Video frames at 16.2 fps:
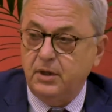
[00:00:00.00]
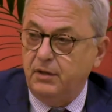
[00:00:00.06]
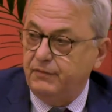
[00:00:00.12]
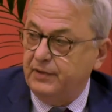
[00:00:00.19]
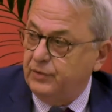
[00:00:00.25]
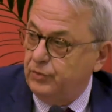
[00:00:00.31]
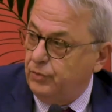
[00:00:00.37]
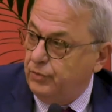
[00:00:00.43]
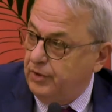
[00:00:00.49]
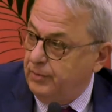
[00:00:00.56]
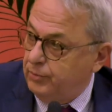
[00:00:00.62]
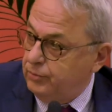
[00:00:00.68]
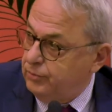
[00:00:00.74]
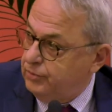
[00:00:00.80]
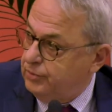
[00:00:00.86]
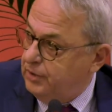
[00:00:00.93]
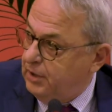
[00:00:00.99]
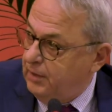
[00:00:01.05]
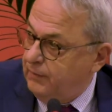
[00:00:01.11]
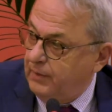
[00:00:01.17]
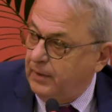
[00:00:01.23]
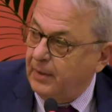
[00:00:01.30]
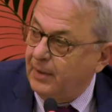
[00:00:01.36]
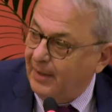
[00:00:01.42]
dei fattori
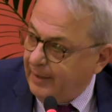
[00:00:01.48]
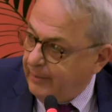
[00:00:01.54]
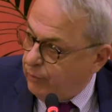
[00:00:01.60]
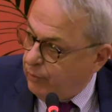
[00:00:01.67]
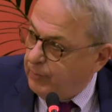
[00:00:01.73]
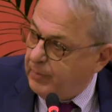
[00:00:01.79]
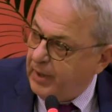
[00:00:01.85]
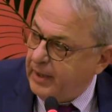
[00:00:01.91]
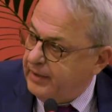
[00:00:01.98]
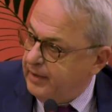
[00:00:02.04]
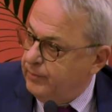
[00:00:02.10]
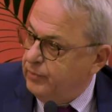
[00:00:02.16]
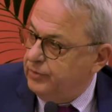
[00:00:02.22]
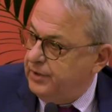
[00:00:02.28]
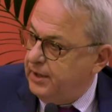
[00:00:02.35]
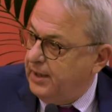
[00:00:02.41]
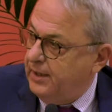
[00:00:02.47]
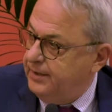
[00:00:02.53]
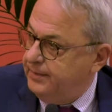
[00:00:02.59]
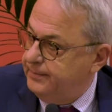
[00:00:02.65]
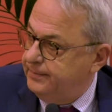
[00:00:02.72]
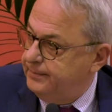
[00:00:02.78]
produttivi europei e mondiali.